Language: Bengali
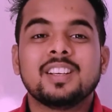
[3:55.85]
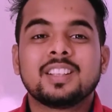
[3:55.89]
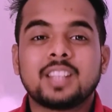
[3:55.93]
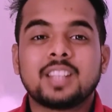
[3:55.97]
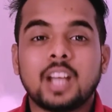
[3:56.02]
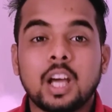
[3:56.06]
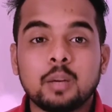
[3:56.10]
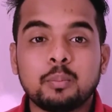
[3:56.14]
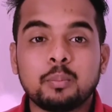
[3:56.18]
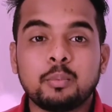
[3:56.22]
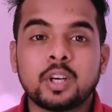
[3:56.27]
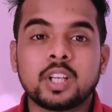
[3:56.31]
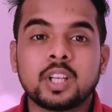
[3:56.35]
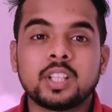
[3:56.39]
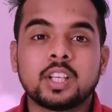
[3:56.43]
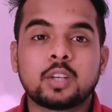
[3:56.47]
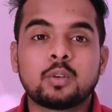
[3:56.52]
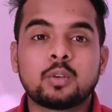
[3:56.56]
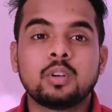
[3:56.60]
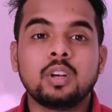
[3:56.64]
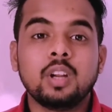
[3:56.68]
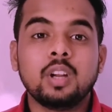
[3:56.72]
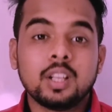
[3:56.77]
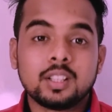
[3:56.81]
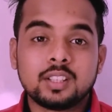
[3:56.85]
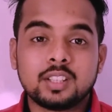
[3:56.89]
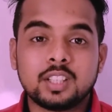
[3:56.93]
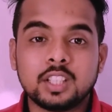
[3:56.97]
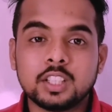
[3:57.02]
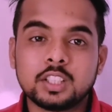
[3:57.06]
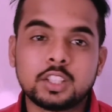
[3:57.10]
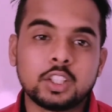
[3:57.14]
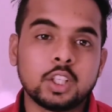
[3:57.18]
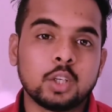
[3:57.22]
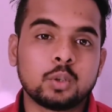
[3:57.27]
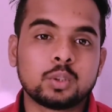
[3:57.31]
তারপরে দেখুন
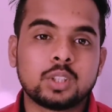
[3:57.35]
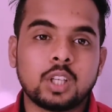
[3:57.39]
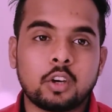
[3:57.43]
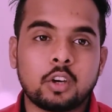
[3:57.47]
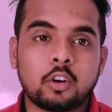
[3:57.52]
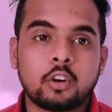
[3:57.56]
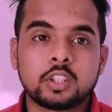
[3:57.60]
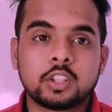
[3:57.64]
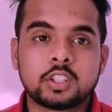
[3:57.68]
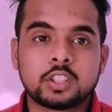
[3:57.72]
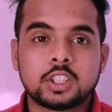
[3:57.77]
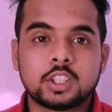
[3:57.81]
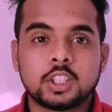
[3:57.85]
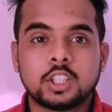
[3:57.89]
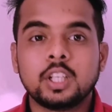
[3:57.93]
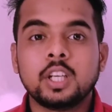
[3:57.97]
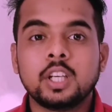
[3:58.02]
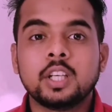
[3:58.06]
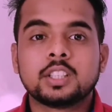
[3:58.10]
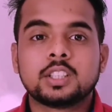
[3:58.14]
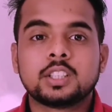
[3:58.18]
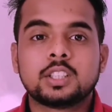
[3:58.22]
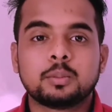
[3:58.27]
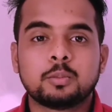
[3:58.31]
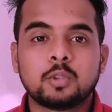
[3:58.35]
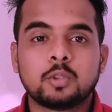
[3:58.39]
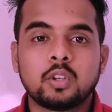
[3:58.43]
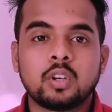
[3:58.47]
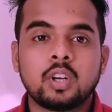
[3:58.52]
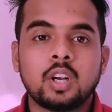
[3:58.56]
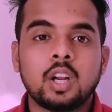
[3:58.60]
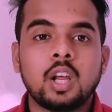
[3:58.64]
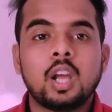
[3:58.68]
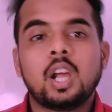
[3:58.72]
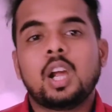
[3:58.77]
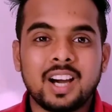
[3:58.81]
দ্বিতীয় উদাহরণ হচ্ছে যেমন
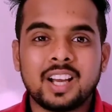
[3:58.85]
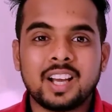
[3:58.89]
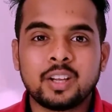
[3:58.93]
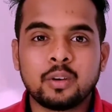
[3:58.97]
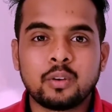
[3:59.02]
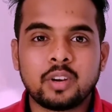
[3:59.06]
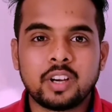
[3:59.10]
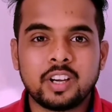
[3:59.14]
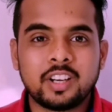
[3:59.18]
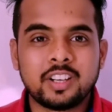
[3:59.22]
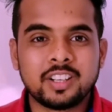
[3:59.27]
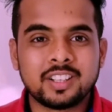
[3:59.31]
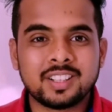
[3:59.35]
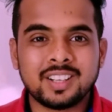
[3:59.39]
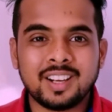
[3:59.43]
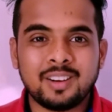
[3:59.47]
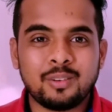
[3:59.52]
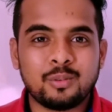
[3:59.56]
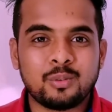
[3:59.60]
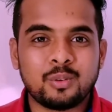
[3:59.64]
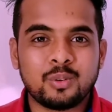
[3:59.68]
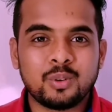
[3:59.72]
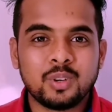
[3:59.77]
আর ইউ রিডিং নাও